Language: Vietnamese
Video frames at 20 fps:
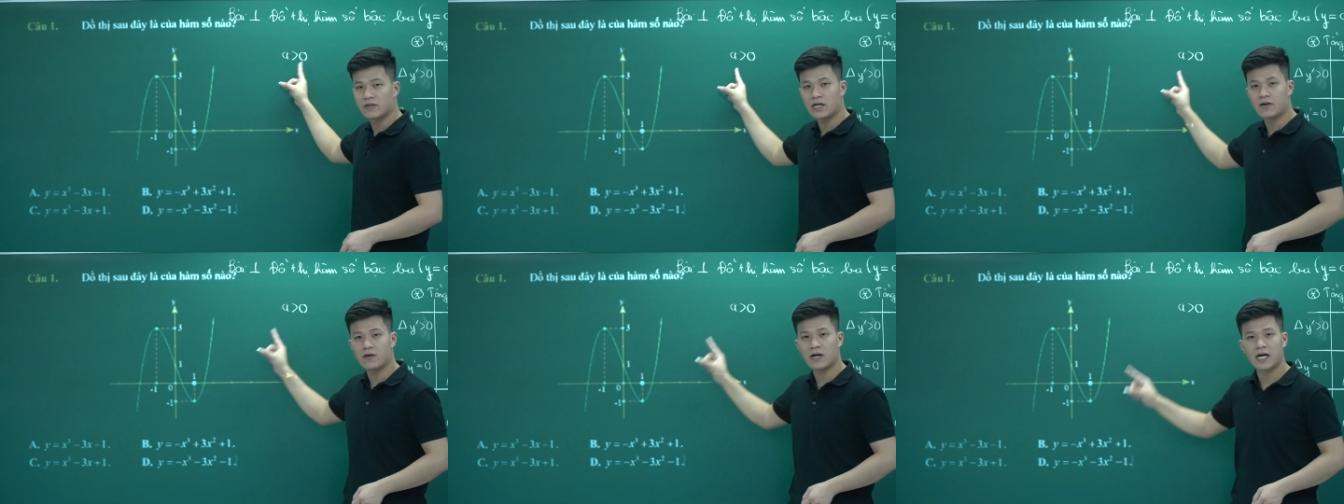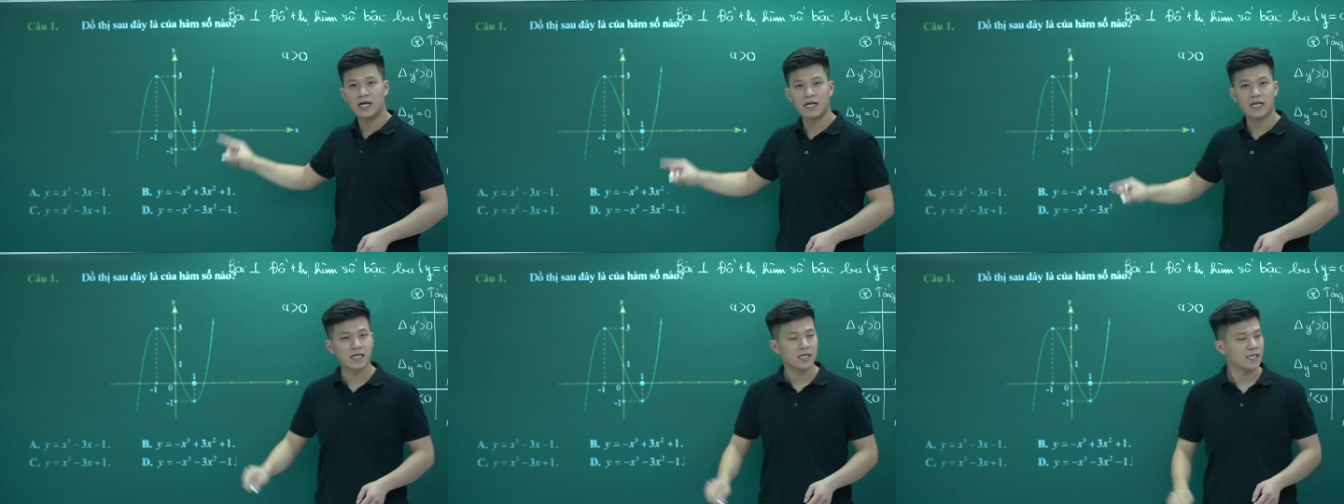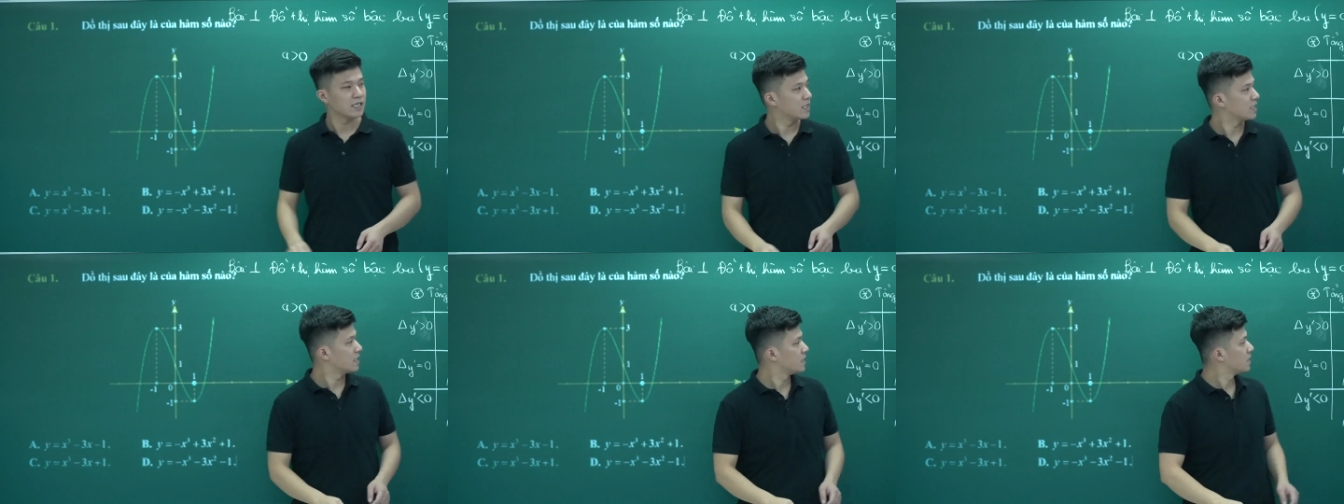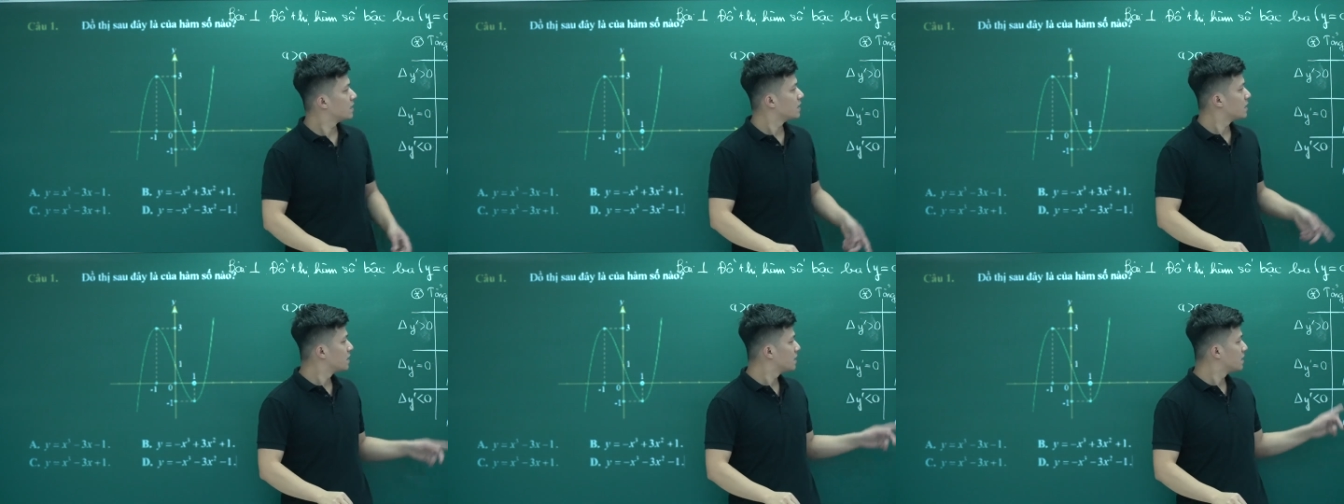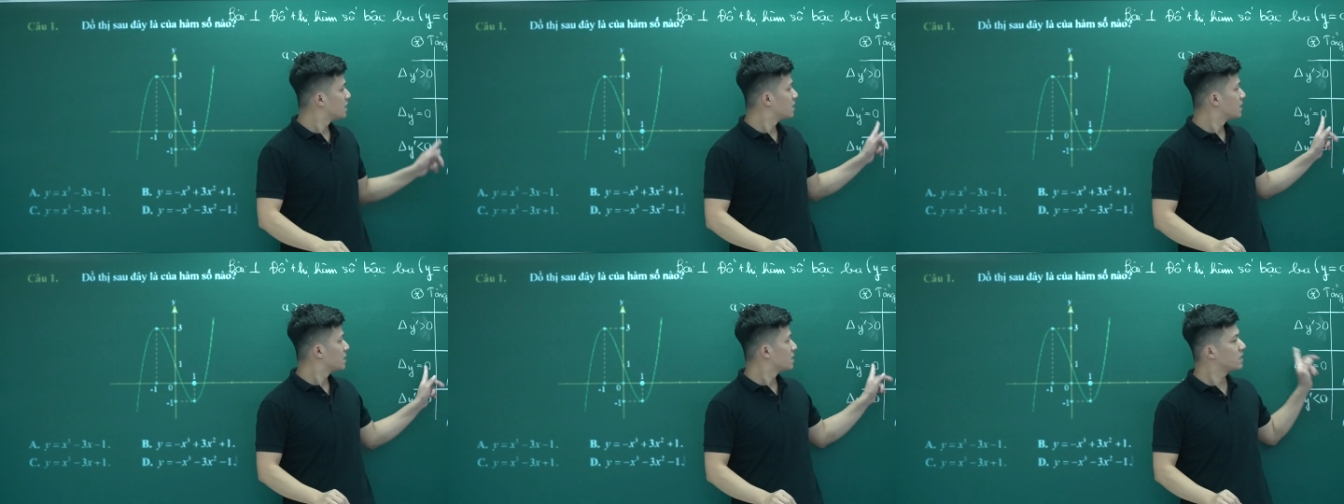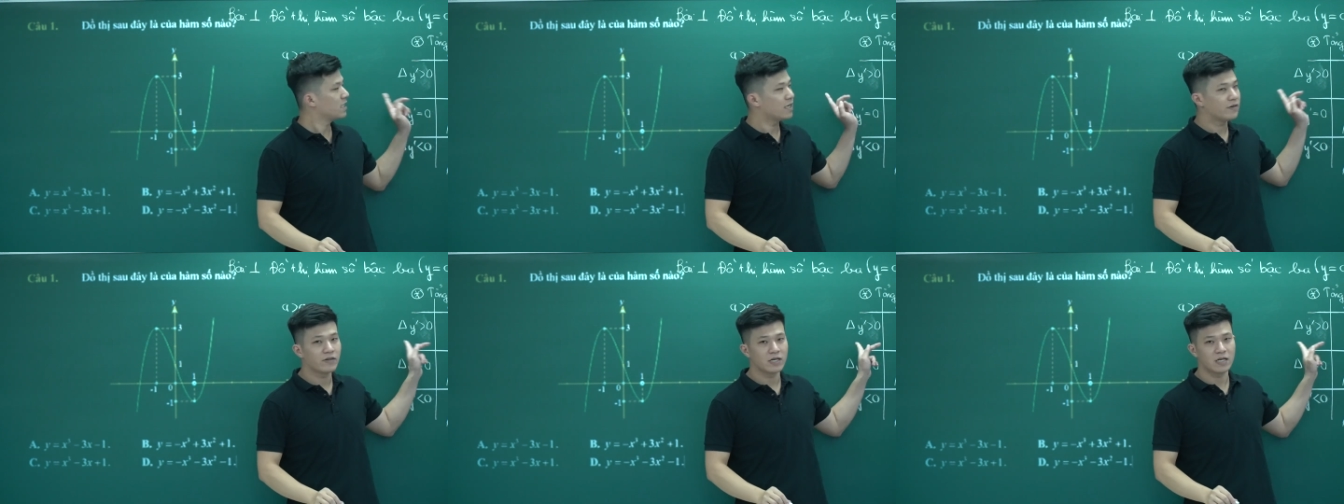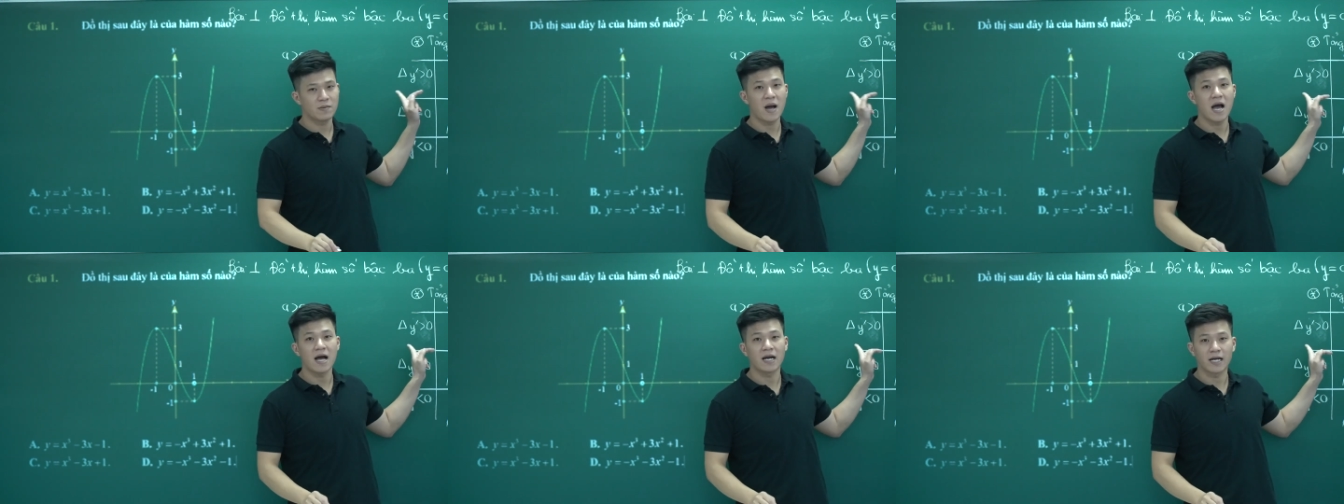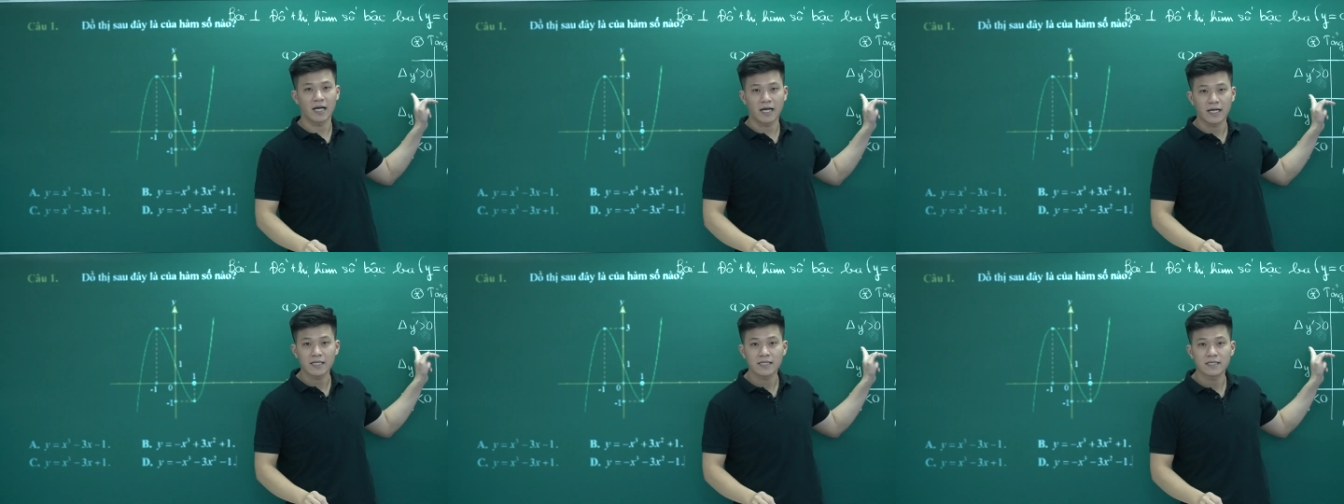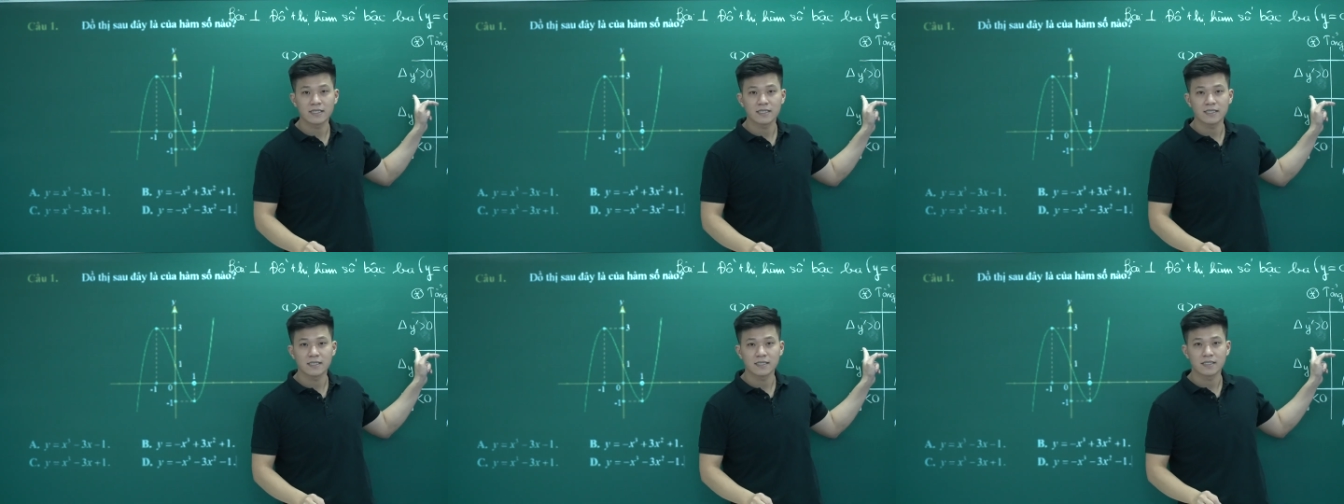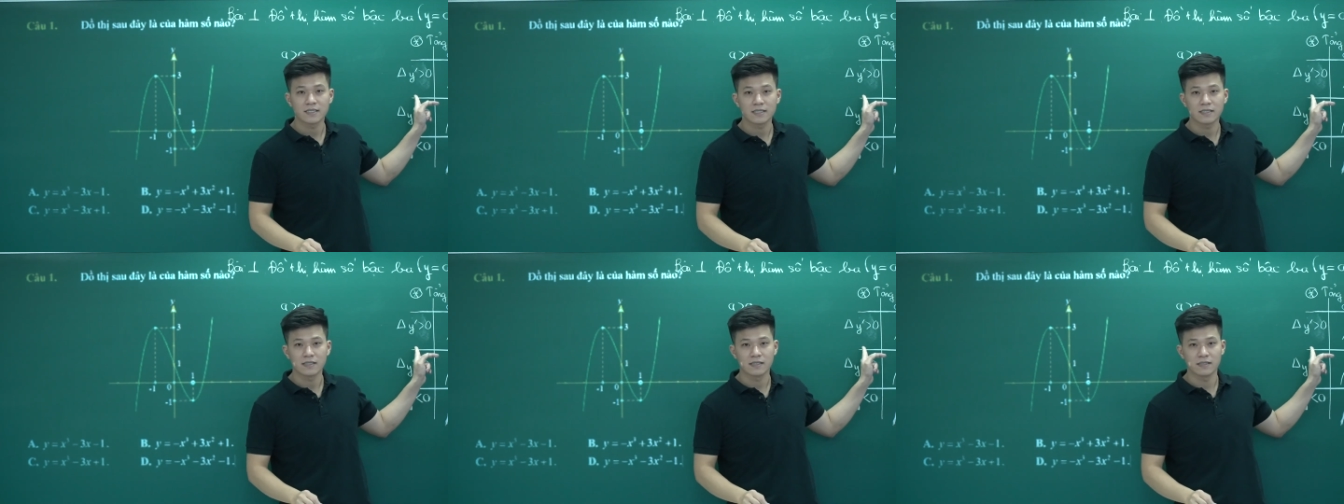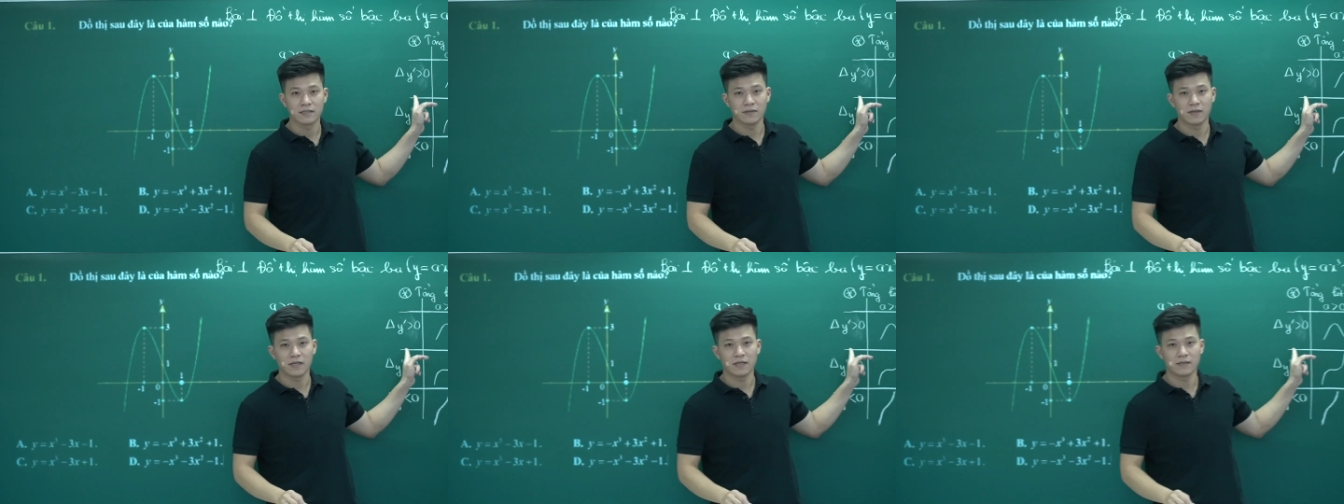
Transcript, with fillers: vào đâu ạ dựa vào cái bảng này đúng